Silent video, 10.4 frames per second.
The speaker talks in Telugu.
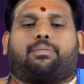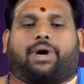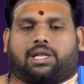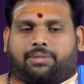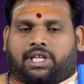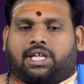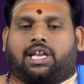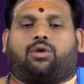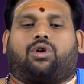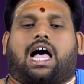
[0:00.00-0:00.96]
పది
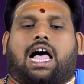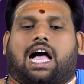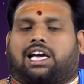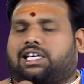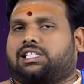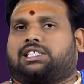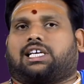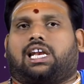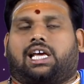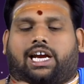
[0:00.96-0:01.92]
మందిని కూడా
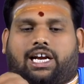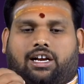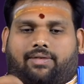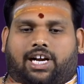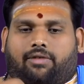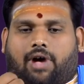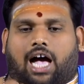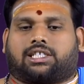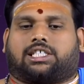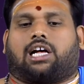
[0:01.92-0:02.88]
ఆకర్షించగలిగేటటువంటి
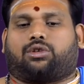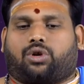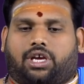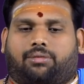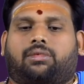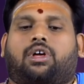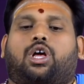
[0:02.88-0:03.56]
వాక్ చాతుర్యం